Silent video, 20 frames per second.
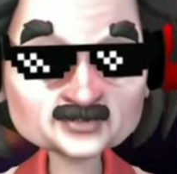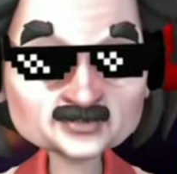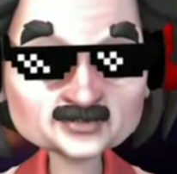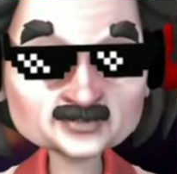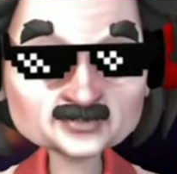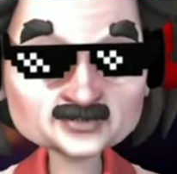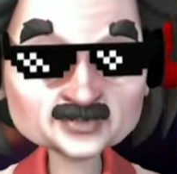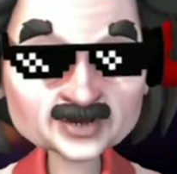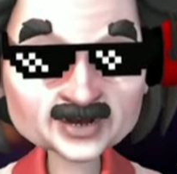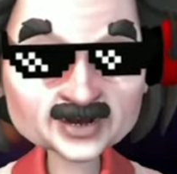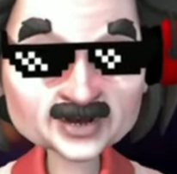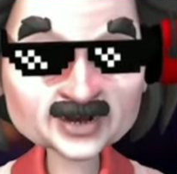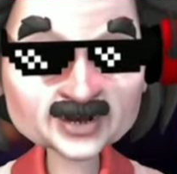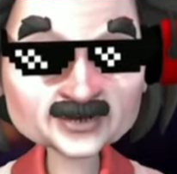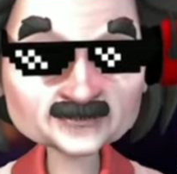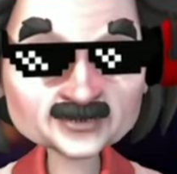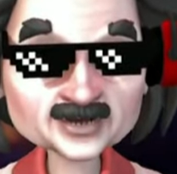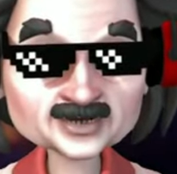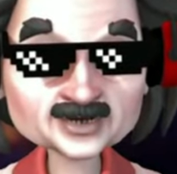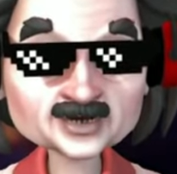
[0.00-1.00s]
อ่า
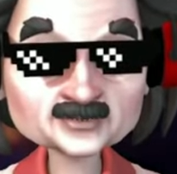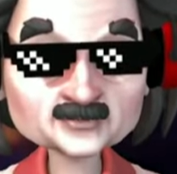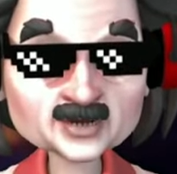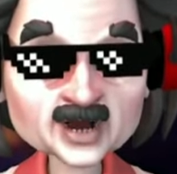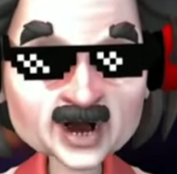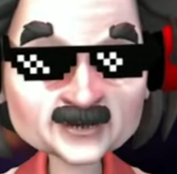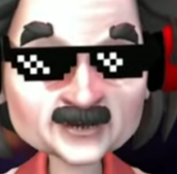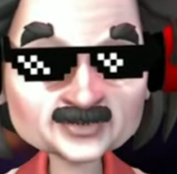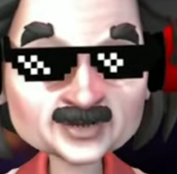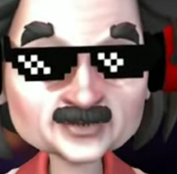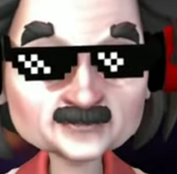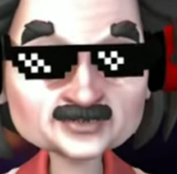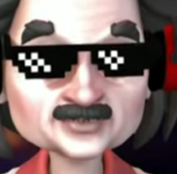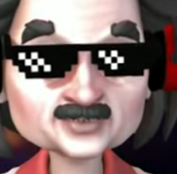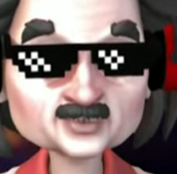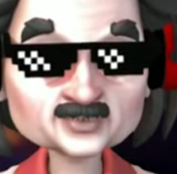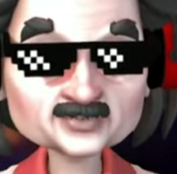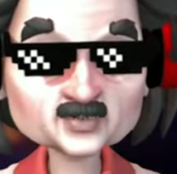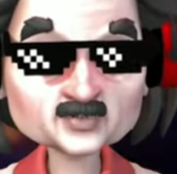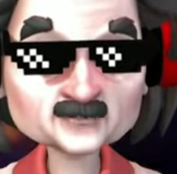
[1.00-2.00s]
เด้งขึ้นมาใน PG
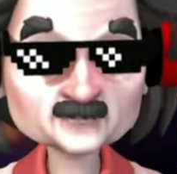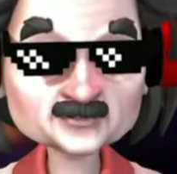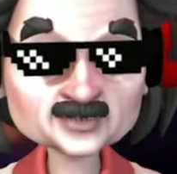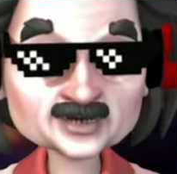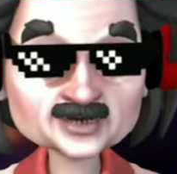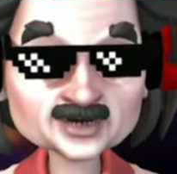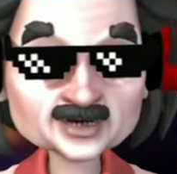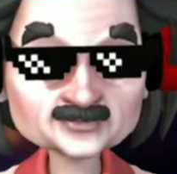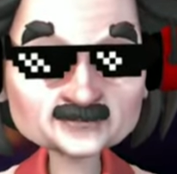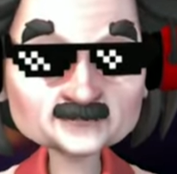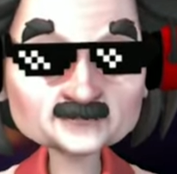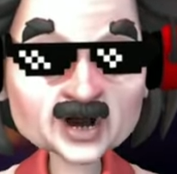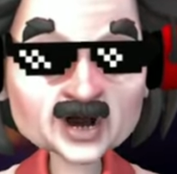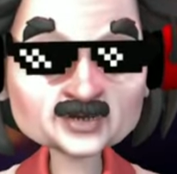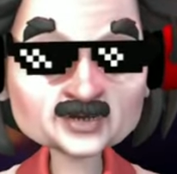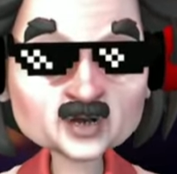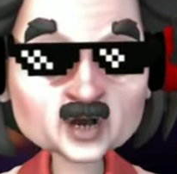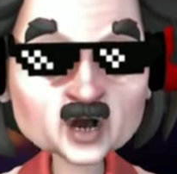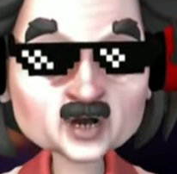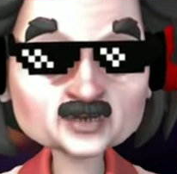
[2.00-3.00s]
ว่าเป็นเกมใหม่
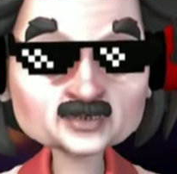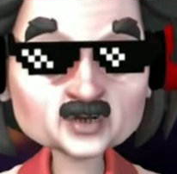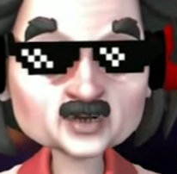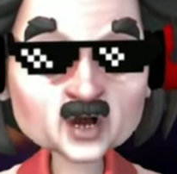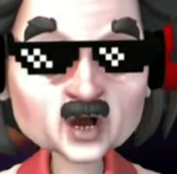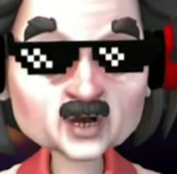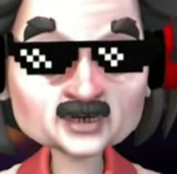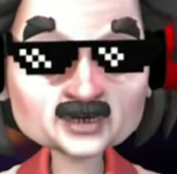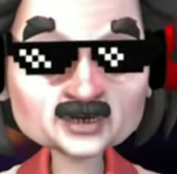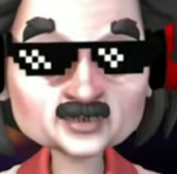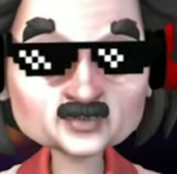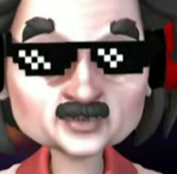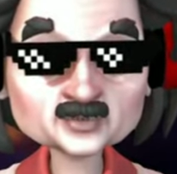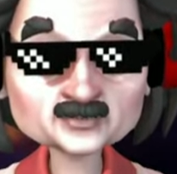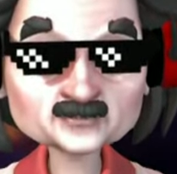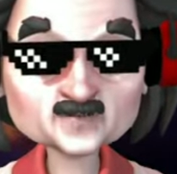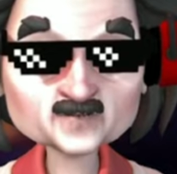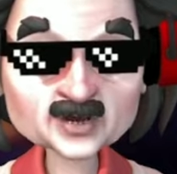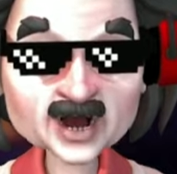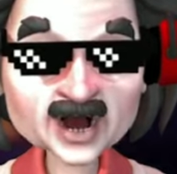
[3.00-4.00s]
ก็ลองกด
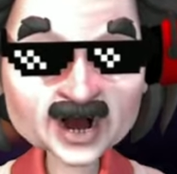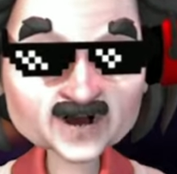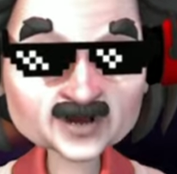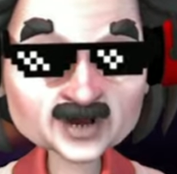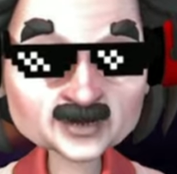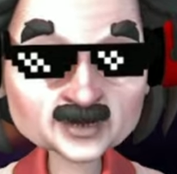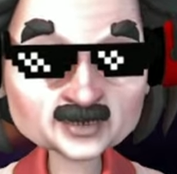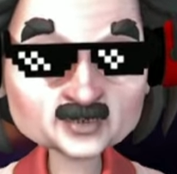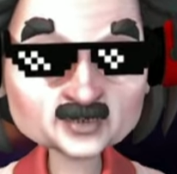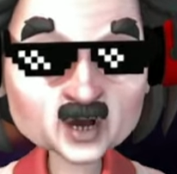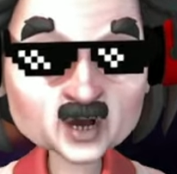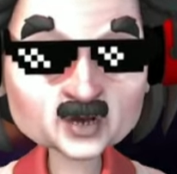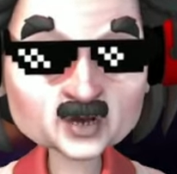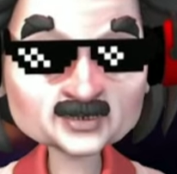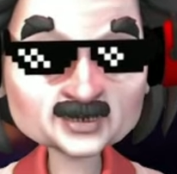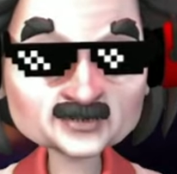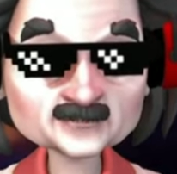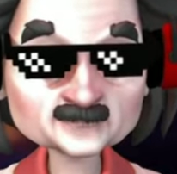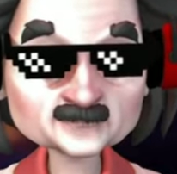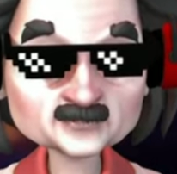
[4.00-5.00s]
ฝากเข้ามาดูแล้วกั
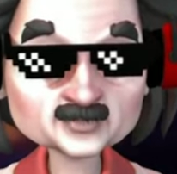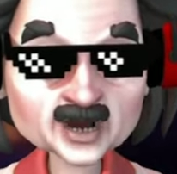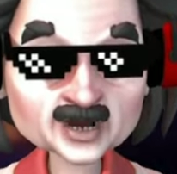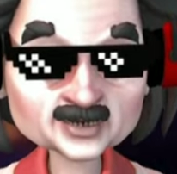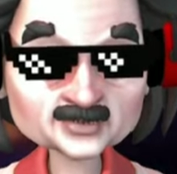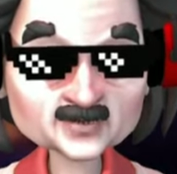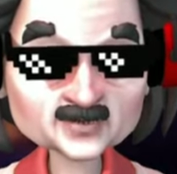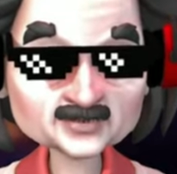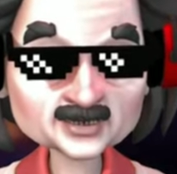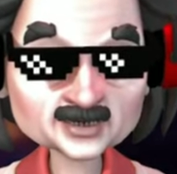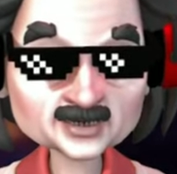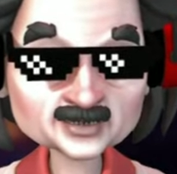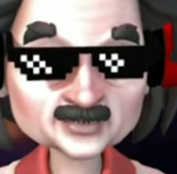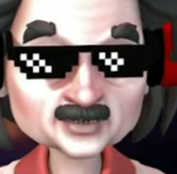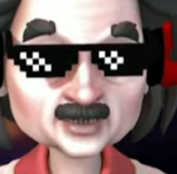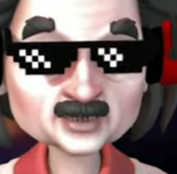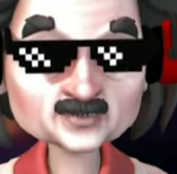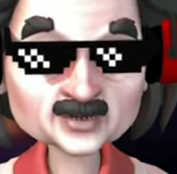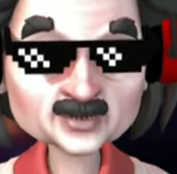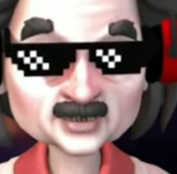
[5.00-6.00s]
นว่าจะเป็นยังไง
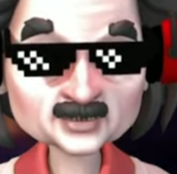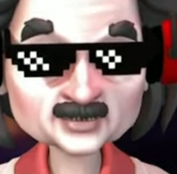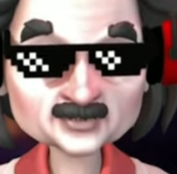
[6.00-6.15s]
นะมา